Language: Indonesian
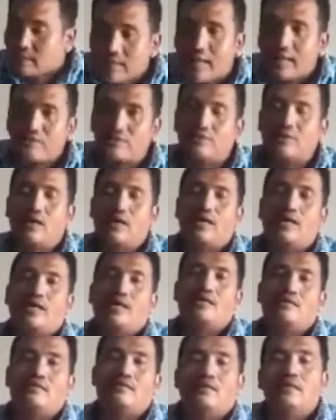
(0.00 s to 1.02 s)
enggak juga
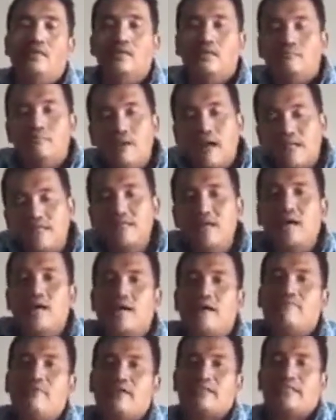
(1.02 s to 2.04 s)
kan banyak
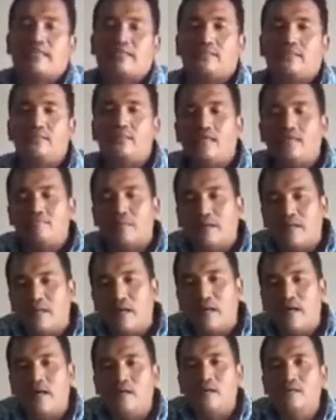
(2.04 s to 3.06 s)
efekasi daripada